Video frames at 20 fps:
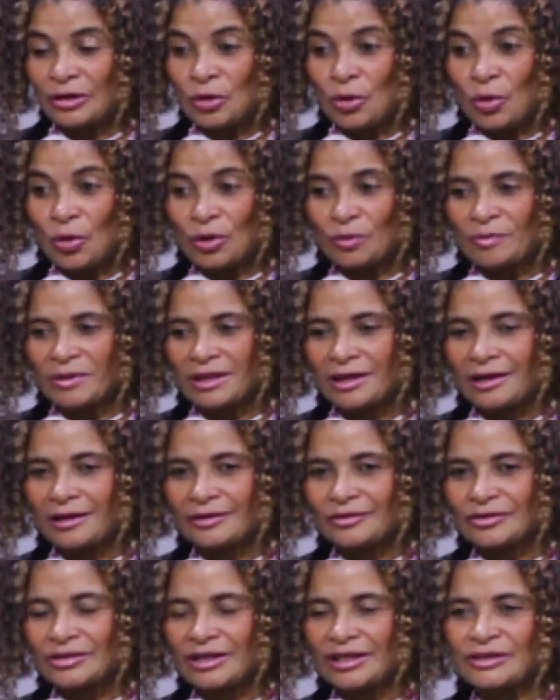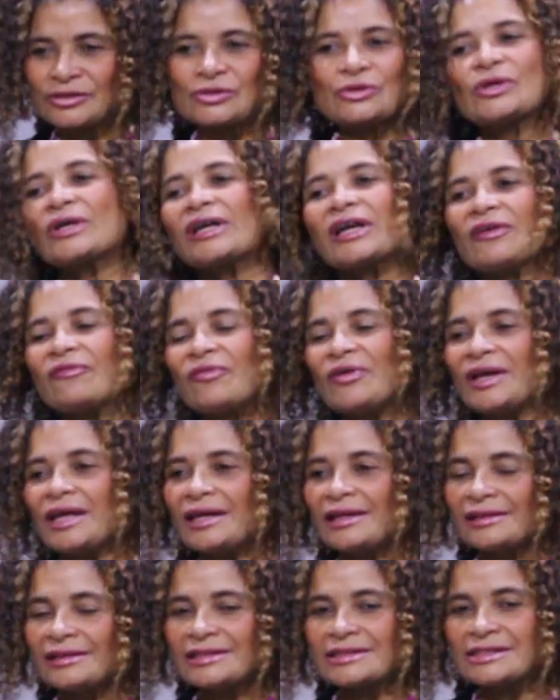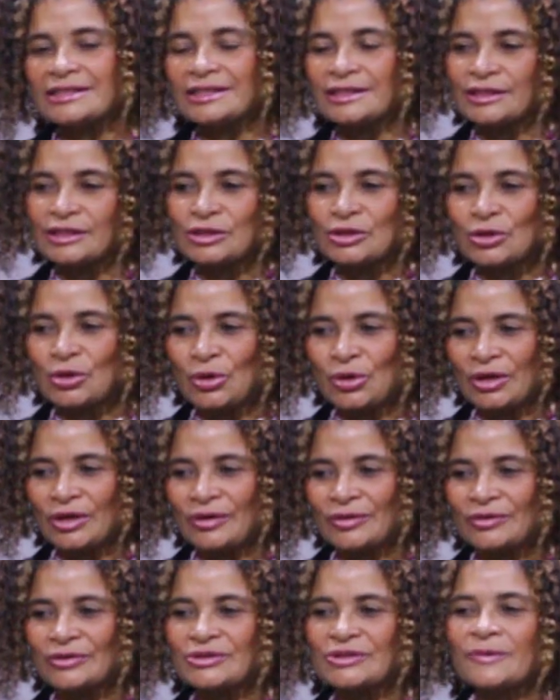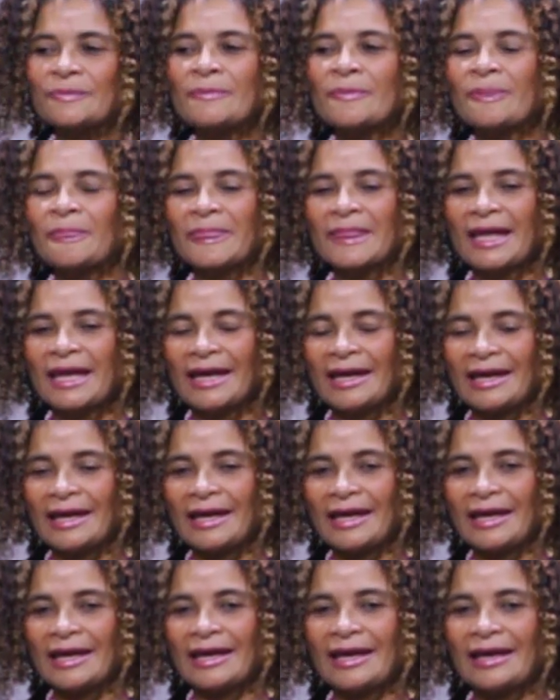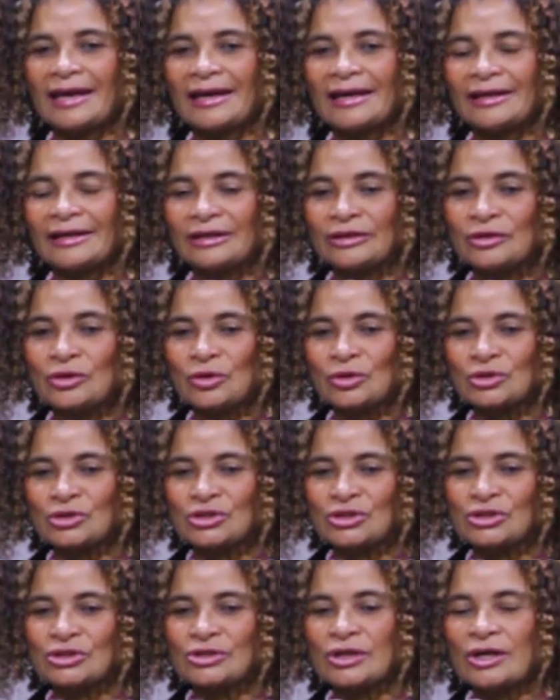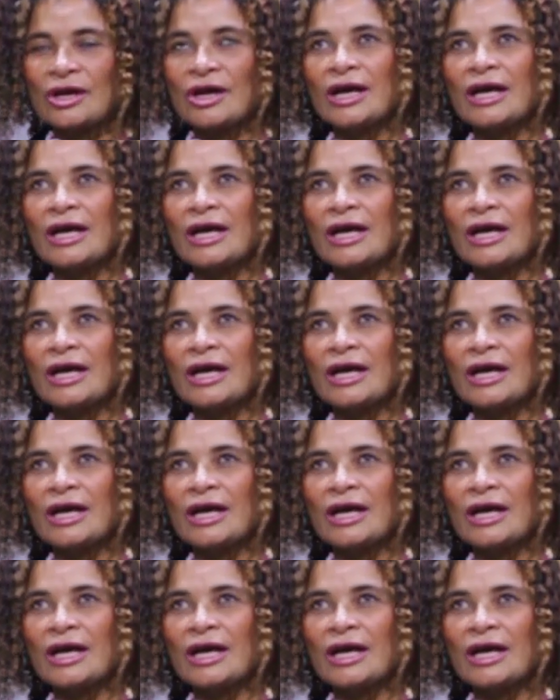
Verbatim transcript: no olvidarnos de esos referentes históricos que nos